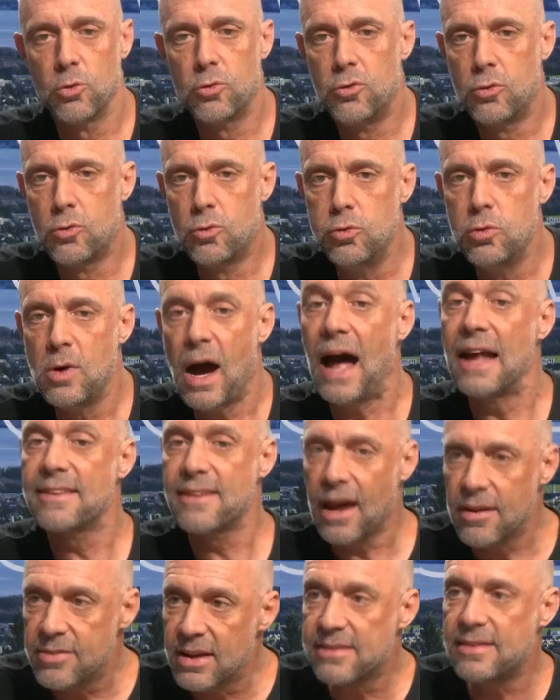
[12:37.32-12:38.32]
du coup, à
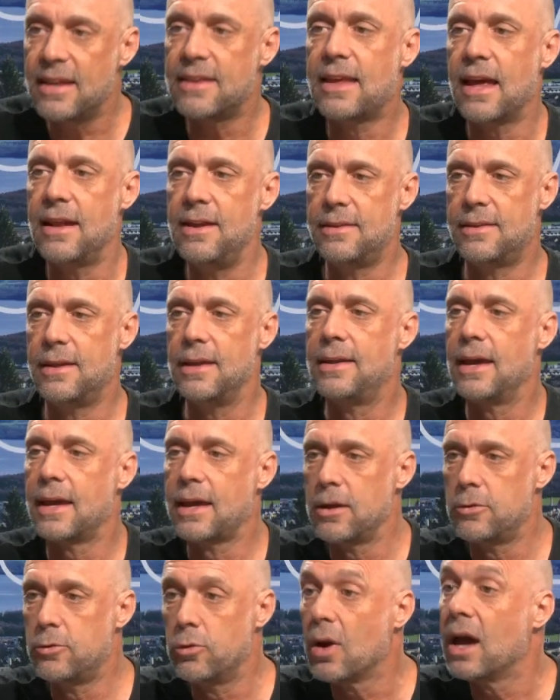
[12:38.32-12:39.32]
travers cette qualité
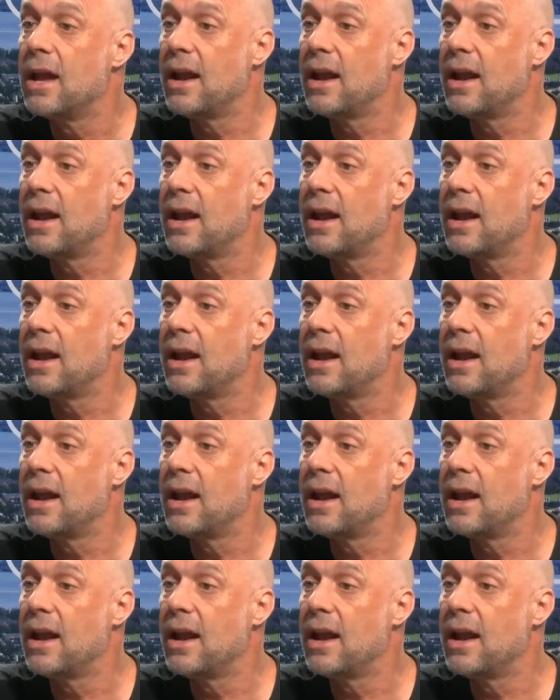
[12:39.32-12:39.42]
d'écriture et